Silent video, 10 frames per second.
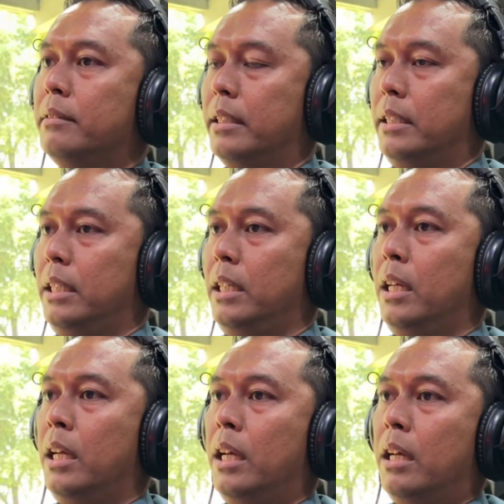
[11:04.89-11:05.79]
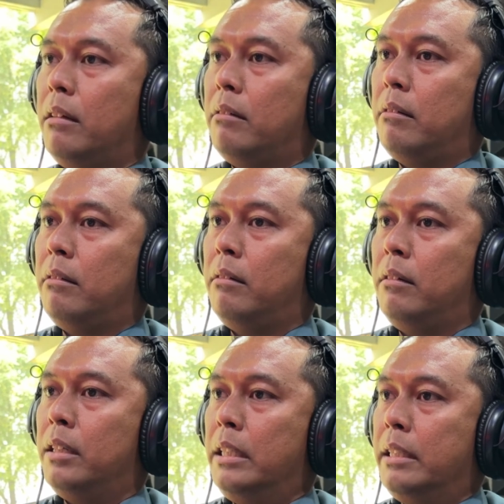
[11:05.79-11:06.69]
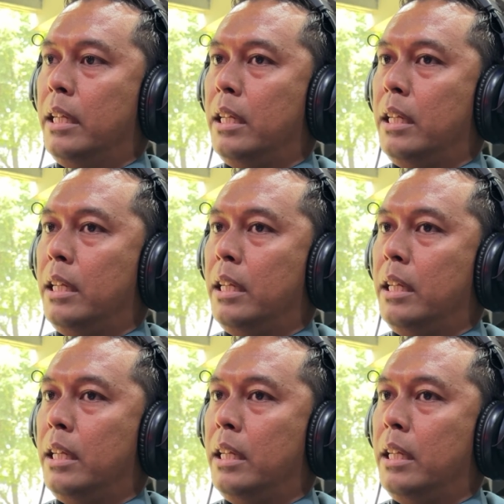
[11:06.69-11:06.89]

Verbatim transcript: jadi eh, kita